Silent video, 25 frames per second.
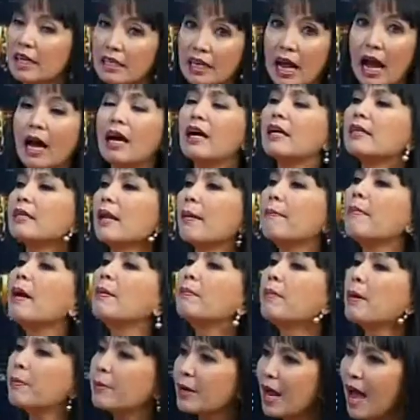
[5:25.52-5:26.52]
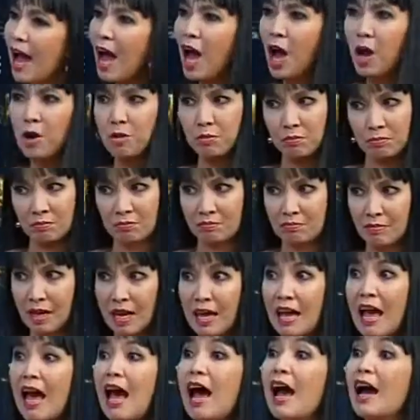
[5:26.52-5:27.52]
นะคะน้ำมันมะพร้าว
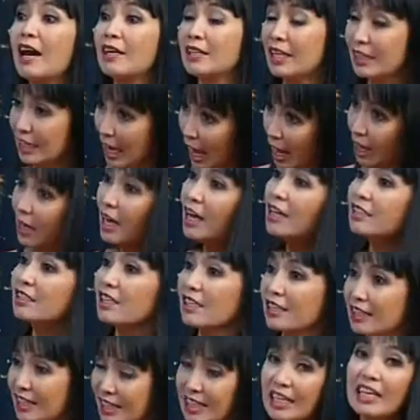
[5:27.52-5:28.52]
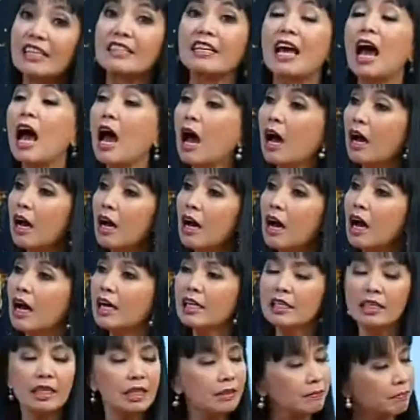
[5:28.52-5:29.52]
อ่านะคะ จะเคยเห็นนะคะฮิคะตมากต
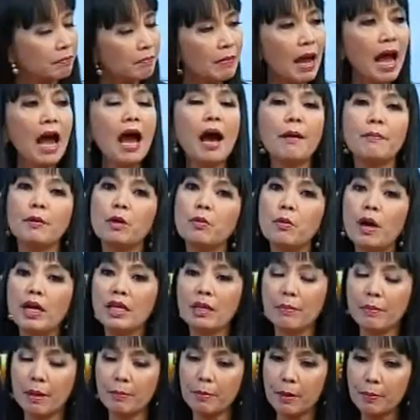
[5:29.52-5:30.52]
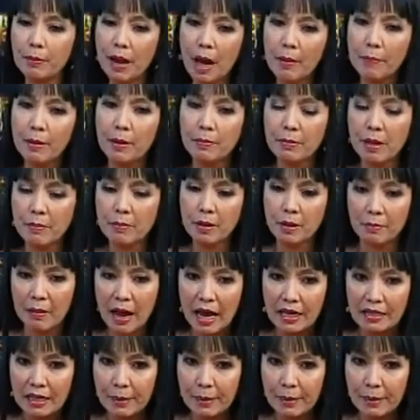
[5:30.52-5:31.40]
อนนี้ฮิตมาก เพราะว่าน้ำมันมะพร้าวไปเป็นมาา